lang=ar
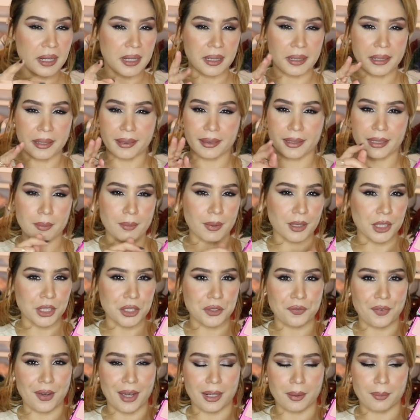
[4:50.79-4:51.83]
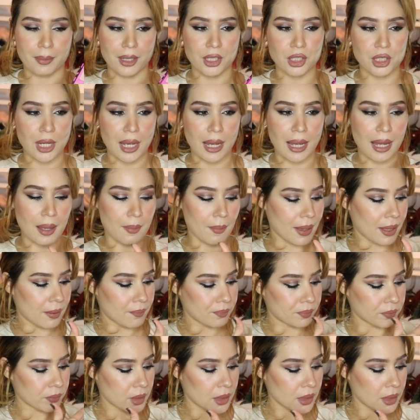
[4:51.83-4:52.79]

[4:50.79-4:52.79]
الاثنين مانيش فان برشا اما